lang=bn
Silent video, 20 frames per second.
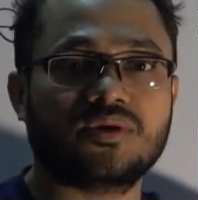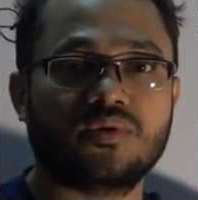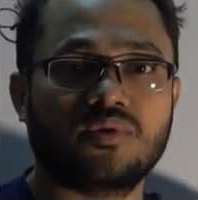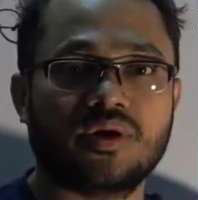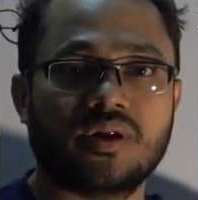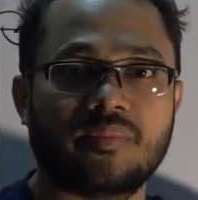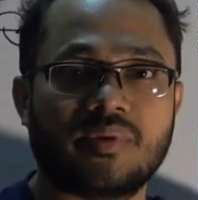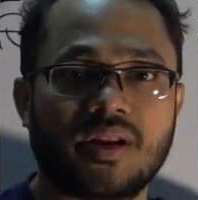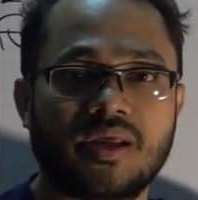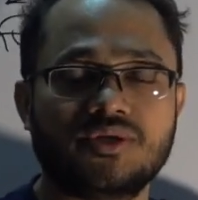
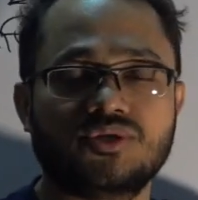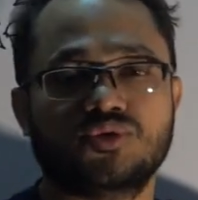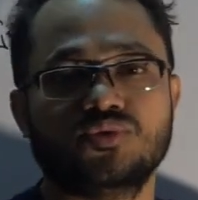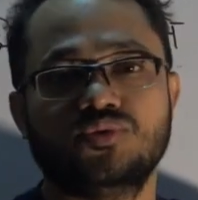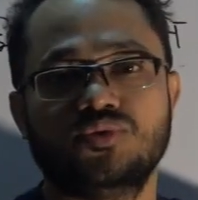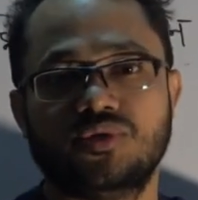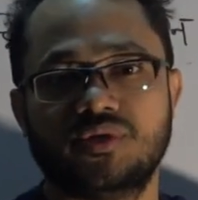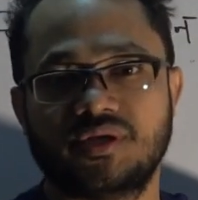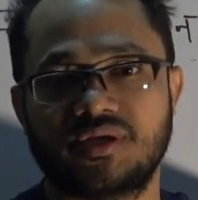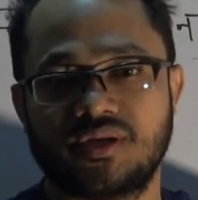কোণের বেলায়
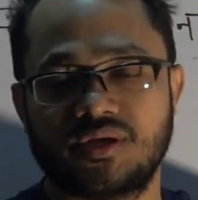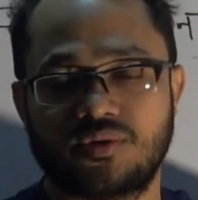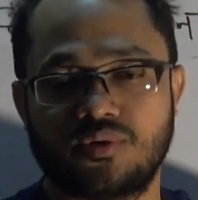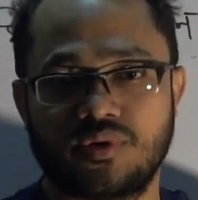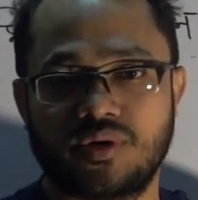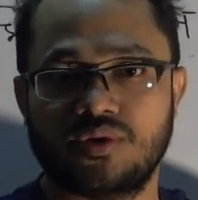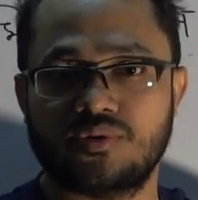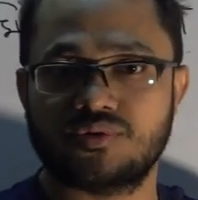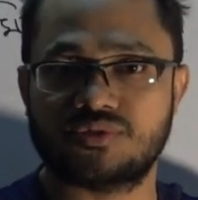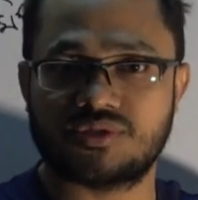শূন্য ডিগ্রি
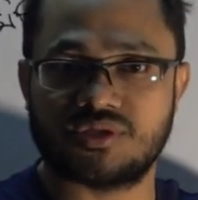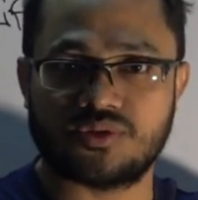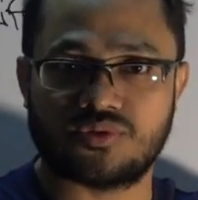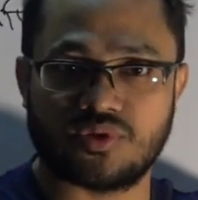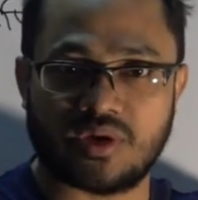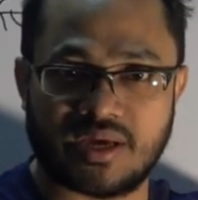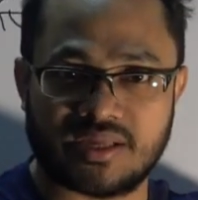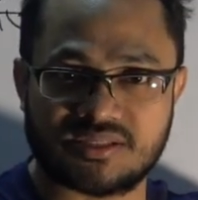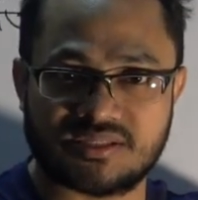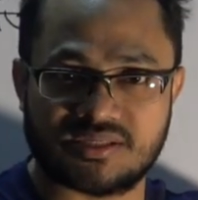কোণের অস্তিত্ব
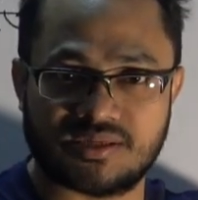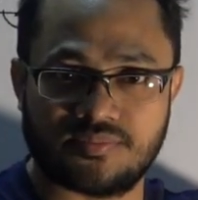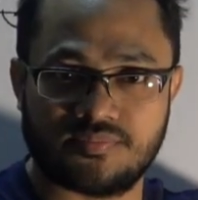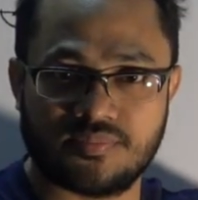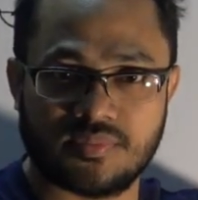আছে